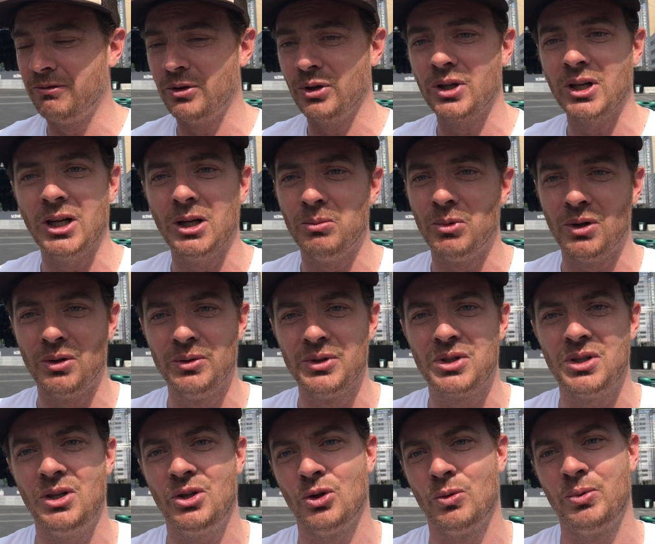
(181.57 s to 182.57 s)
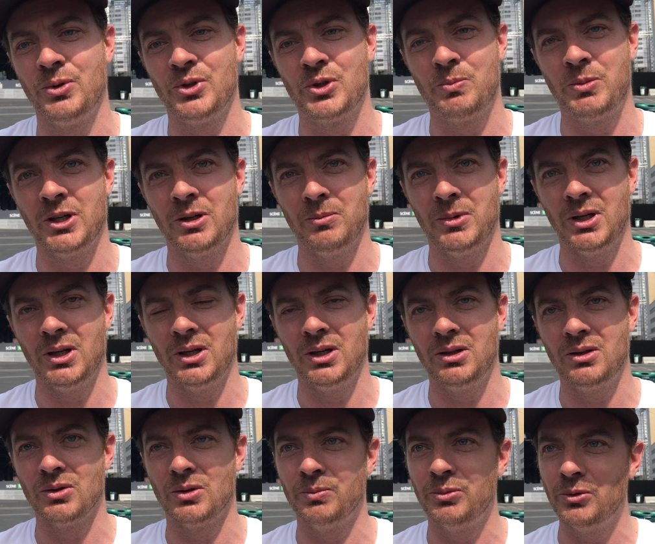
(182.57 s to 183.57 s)
vocalement aussi qu'on peut se
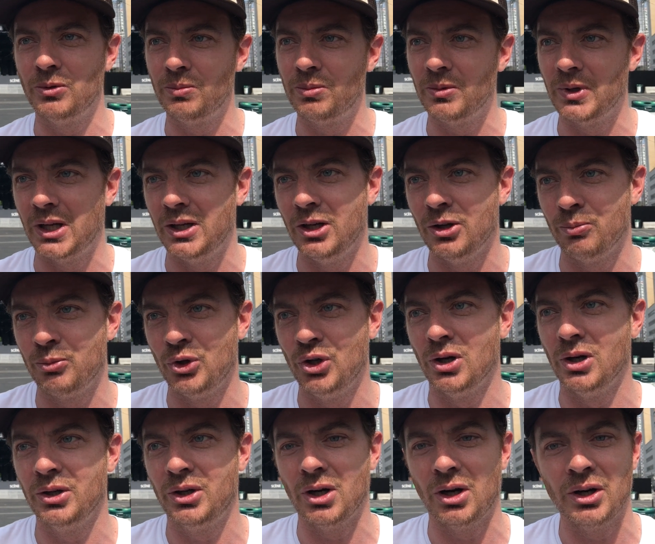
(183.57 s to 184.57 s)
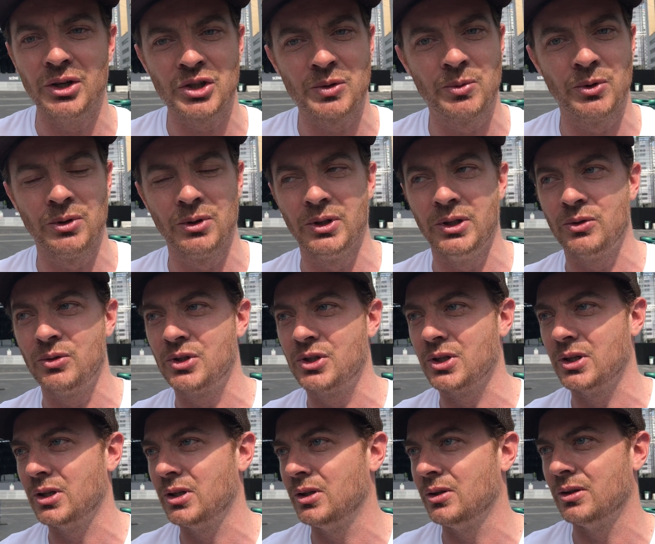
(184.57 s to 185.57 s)
permettre. On peut aller un peu dans le gospel et tout
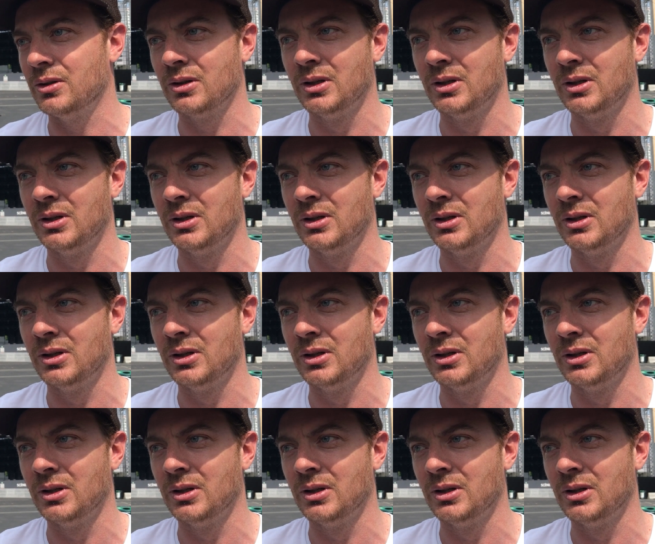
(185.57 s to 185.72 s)
ça